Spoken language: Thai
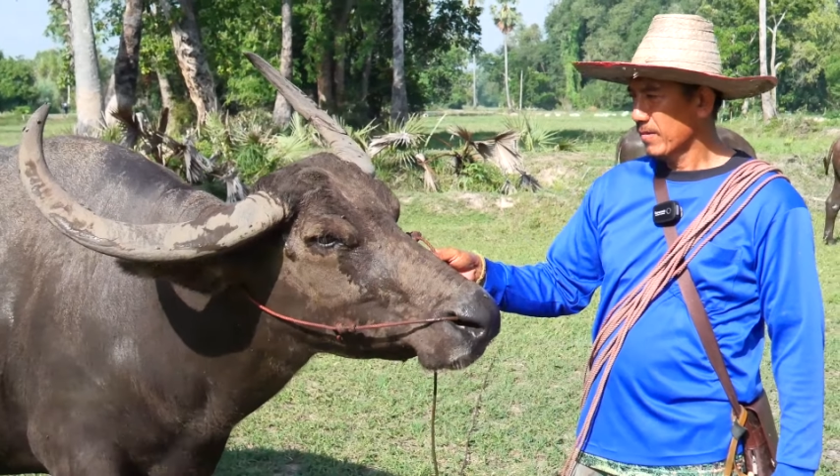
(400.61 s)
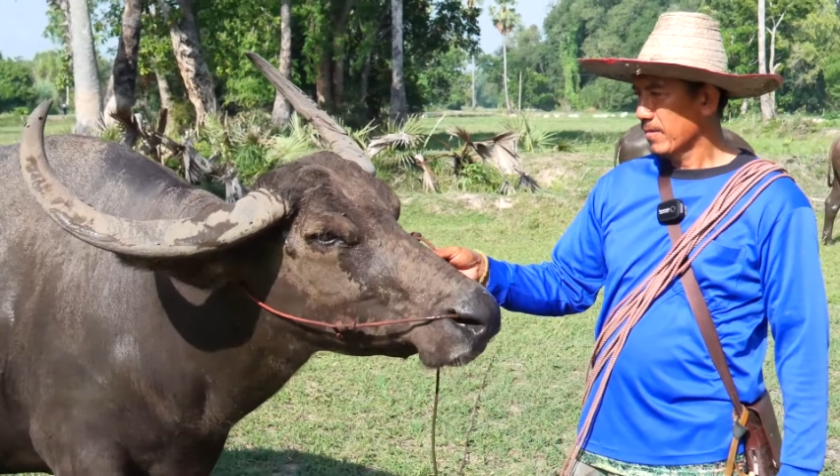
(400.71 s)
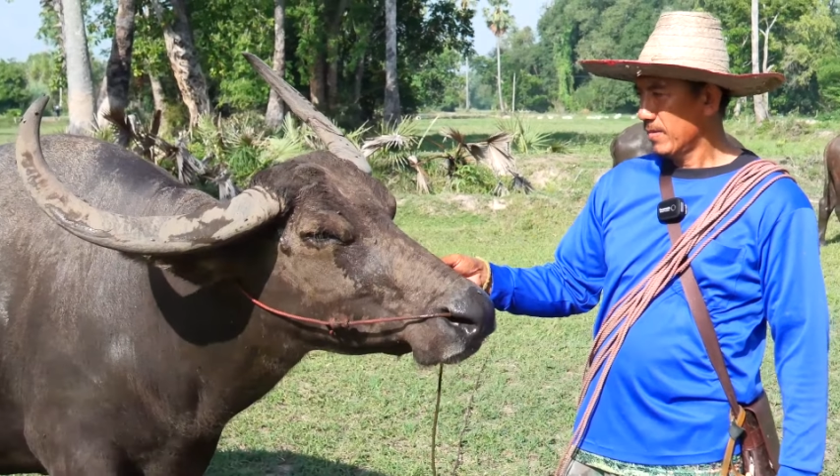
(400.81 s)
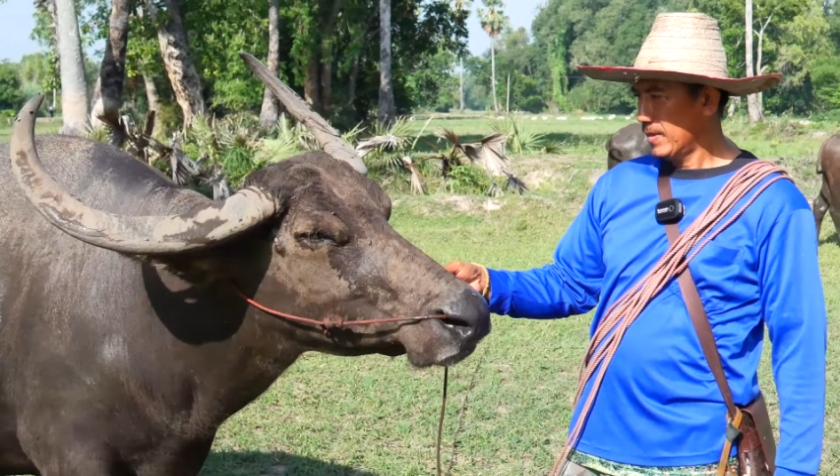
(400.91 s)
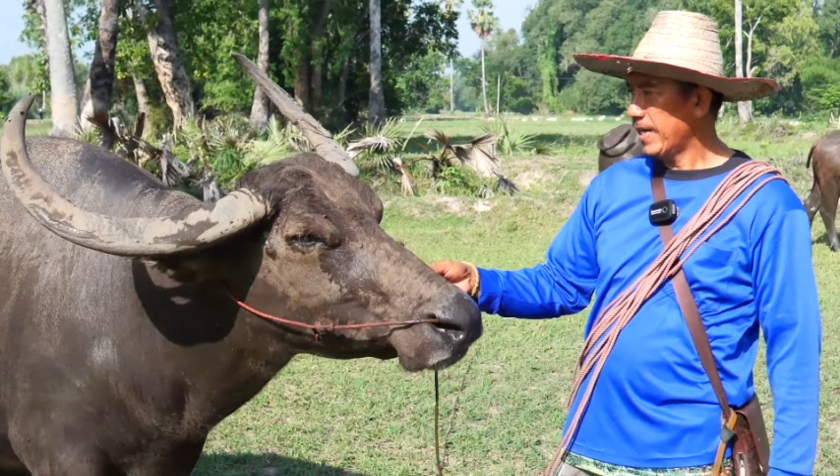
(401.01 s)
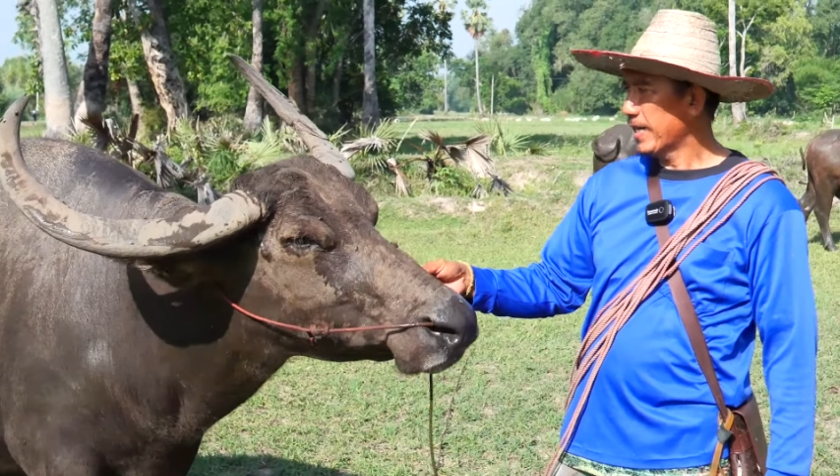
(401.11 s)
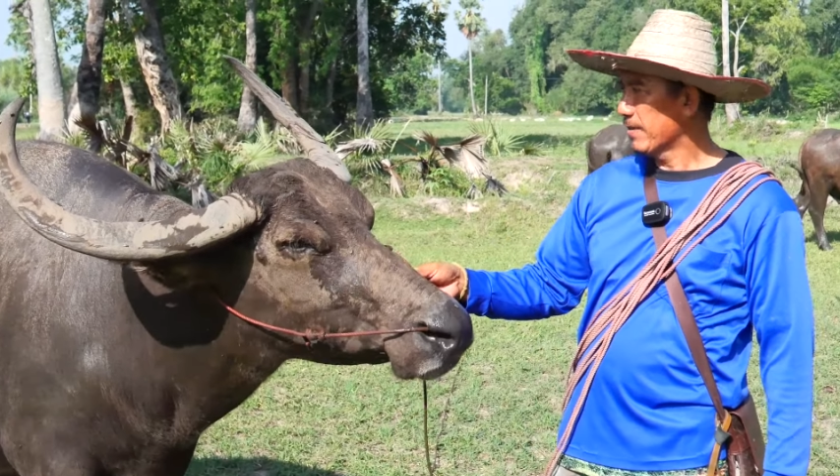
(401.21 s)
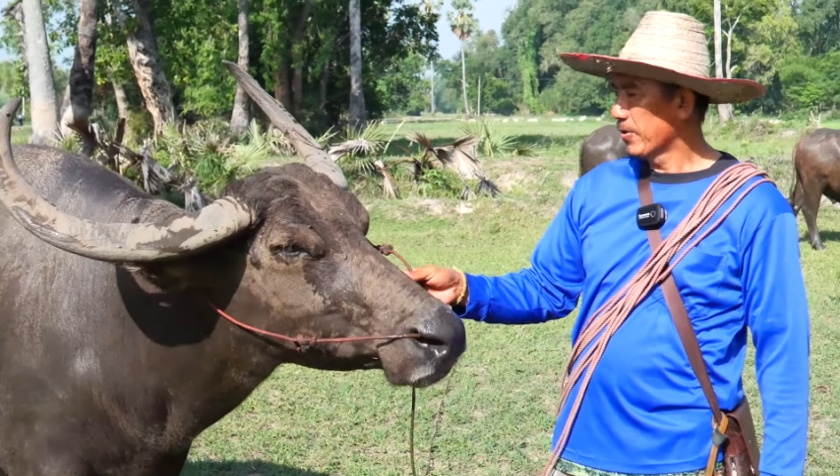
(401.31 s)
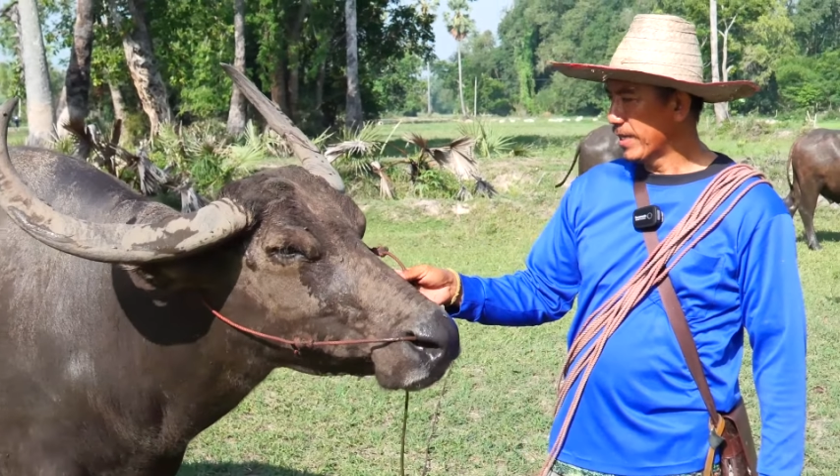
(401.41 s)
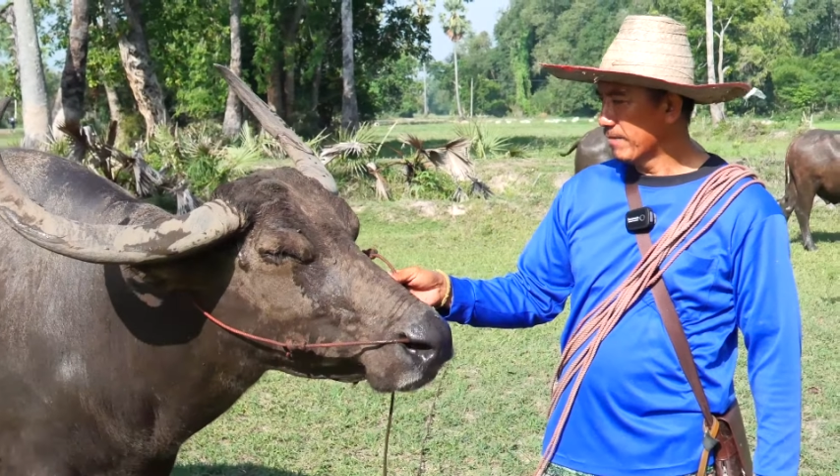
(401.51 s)
พีใช่ครั
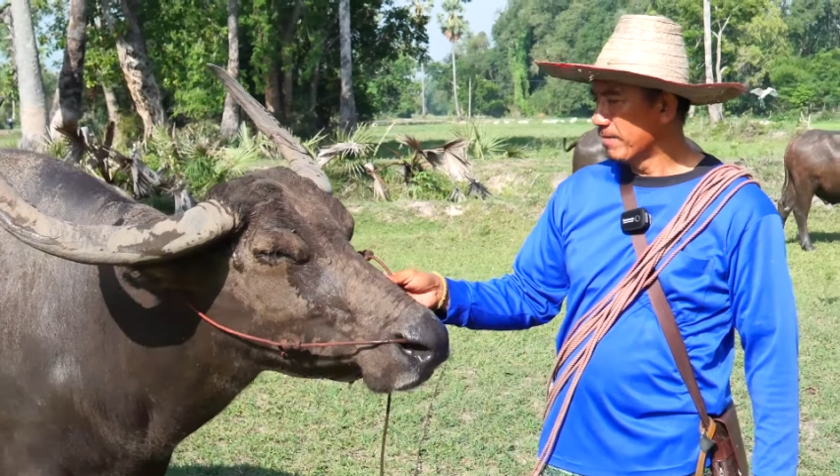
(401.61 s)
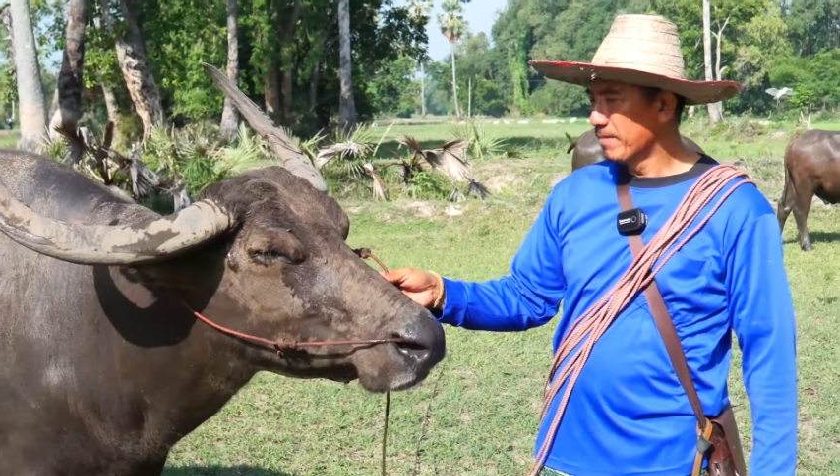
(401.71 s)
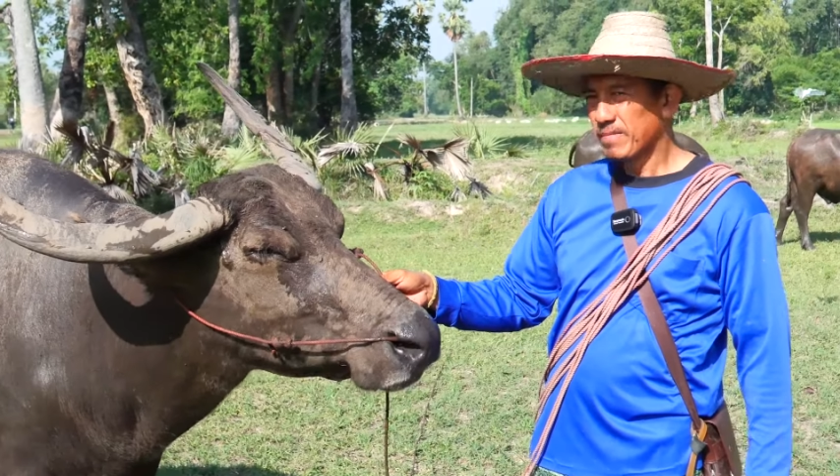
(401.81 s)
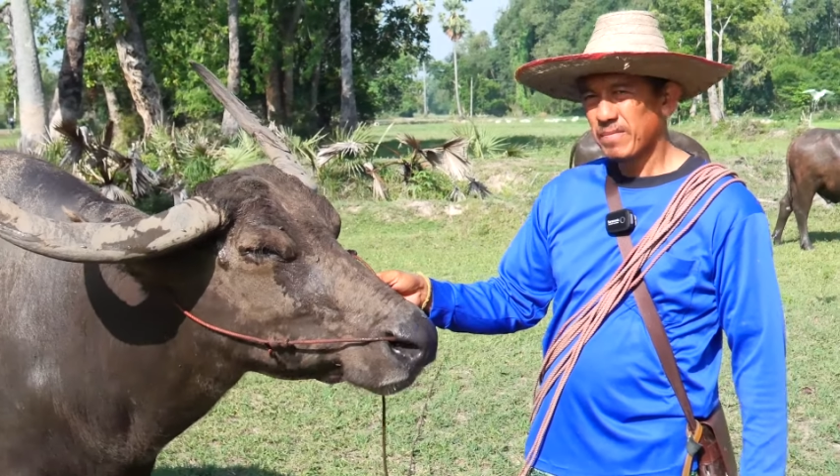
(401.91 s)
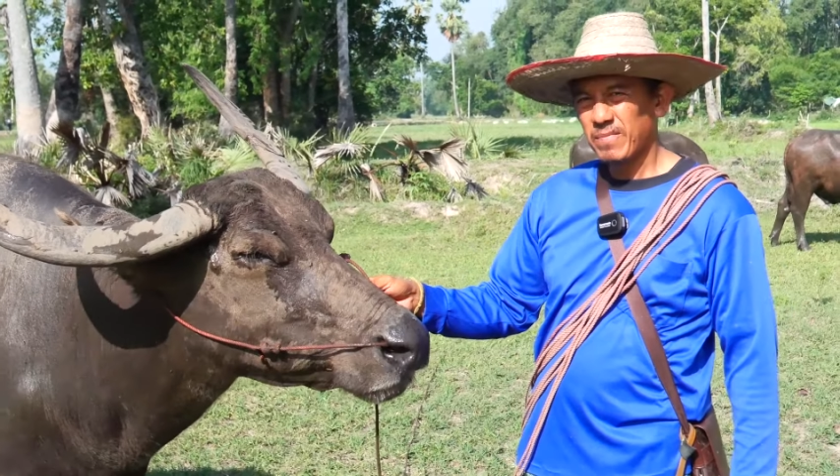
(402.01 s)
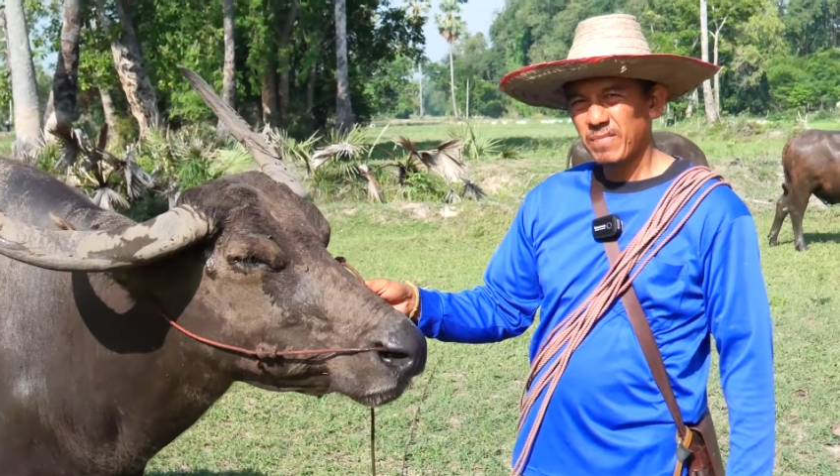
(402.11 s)
บ ตัวอันนี้ก็ถ้า